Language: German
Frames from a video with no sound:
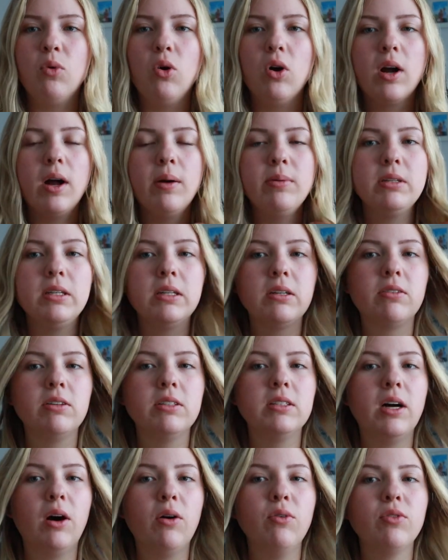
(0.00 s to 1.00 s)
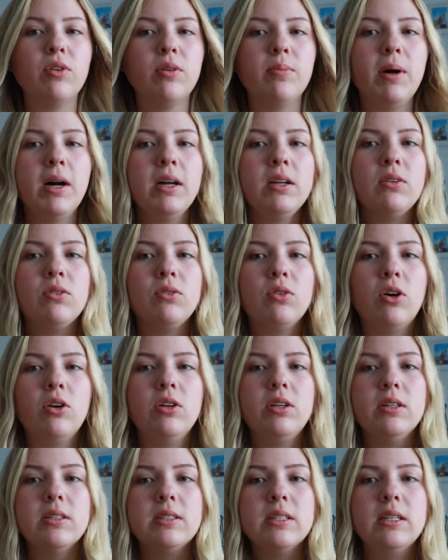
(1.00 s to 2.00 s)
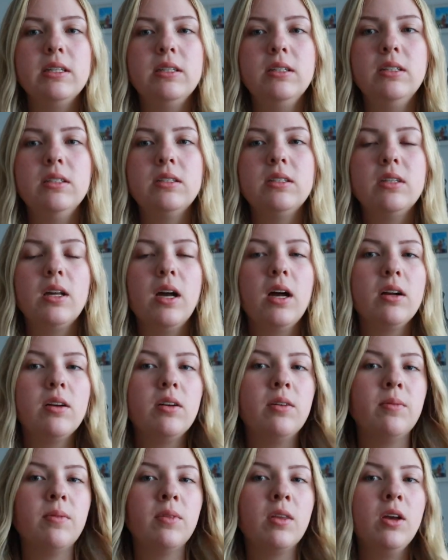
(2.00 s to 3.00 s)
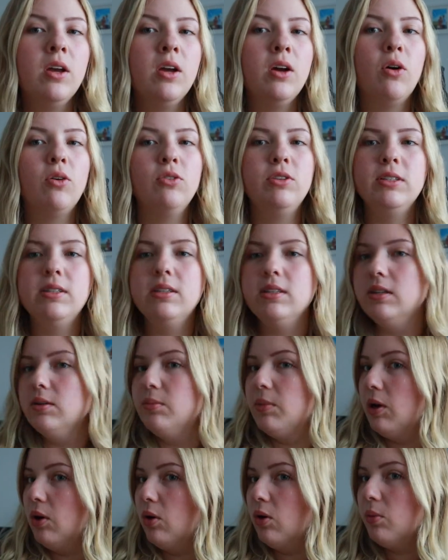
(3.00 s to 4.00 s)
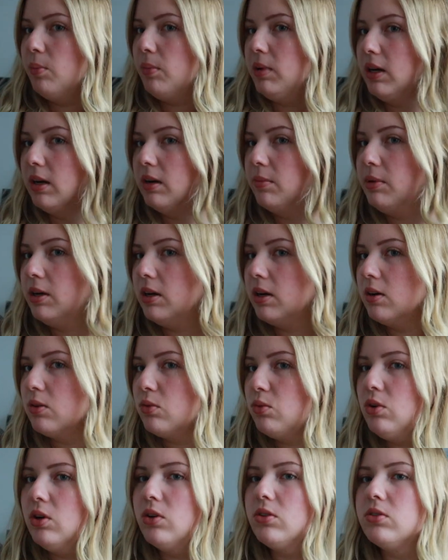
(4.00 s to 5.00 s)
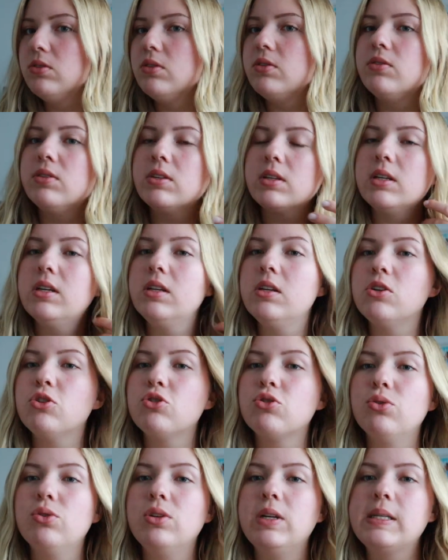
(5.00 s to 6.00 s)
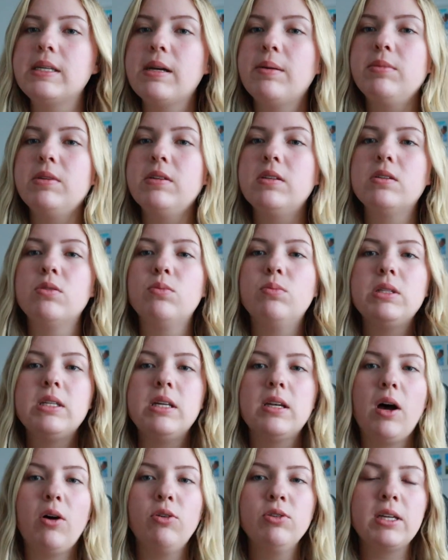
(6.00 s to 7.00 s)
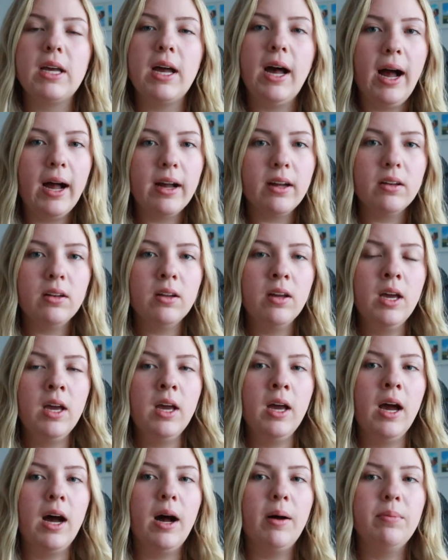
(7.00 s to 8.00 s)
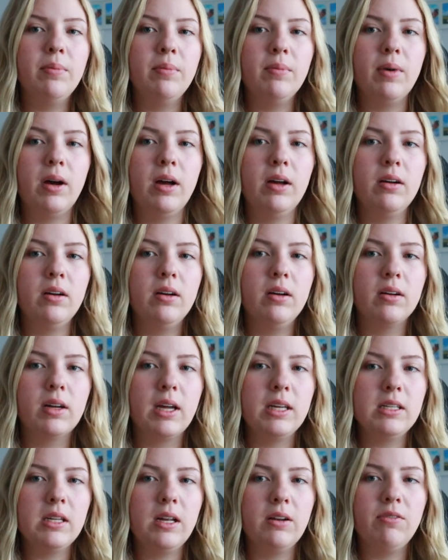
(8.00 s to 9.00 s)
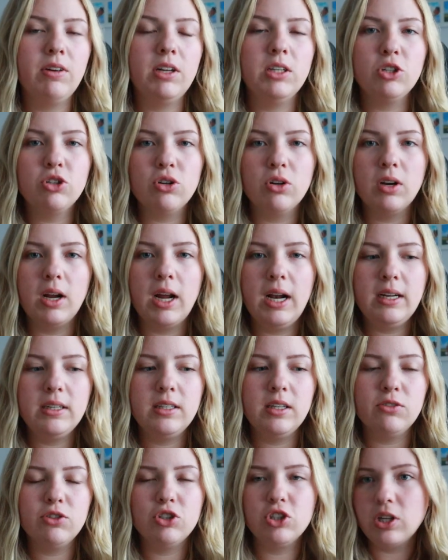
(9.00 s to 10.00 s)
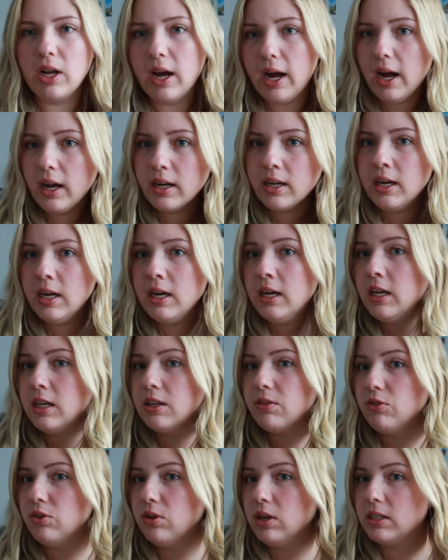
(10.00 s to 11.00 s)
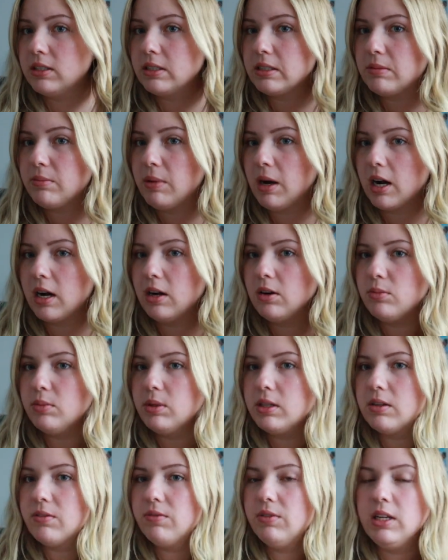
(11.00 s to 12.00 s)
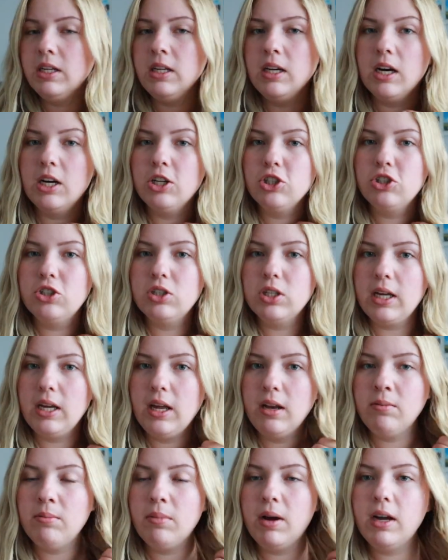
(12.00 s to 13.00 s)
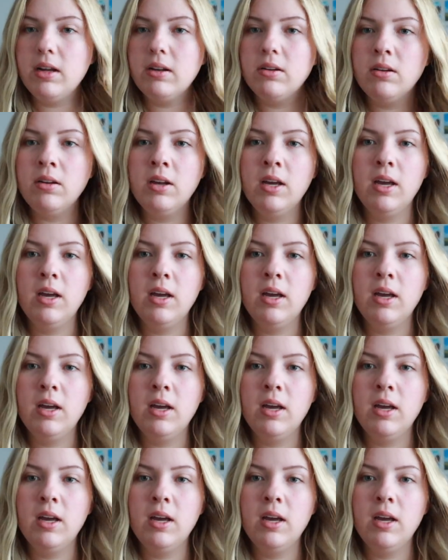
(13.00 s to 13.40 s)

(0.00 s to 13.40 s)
Morgen habe ich die quasi aufgemacht und heute ist ja Dienstag. Und die sehen immer noch mega, mega gut aus. Und ich finde es richtig schön. Jetzt haben sie sich so ein bisschen ausgehangen. Ähm, äh, gestern waren die schon relativ stark. Ich würde nächstes Mal, glaube ich, weniger Strähnen machen.